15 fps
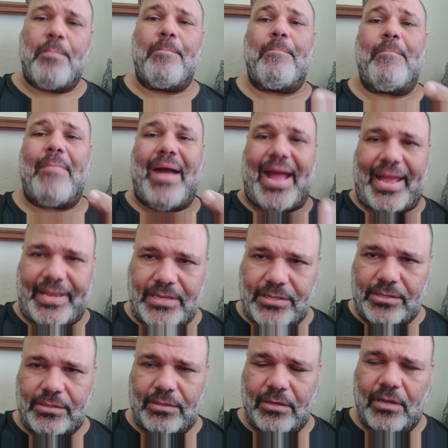
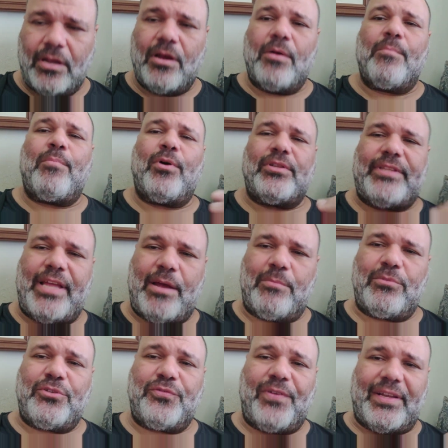mas
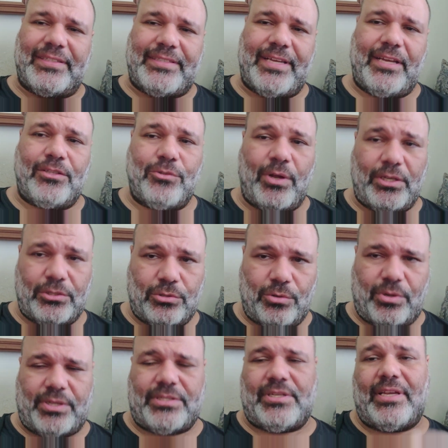podemos fazer
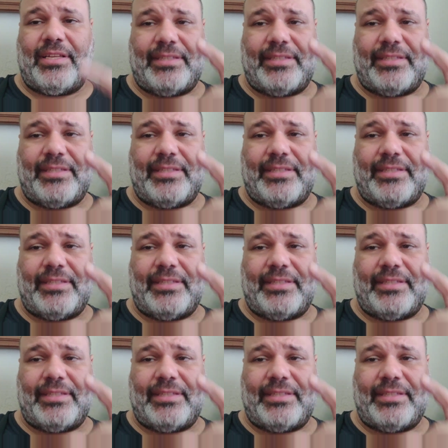doações.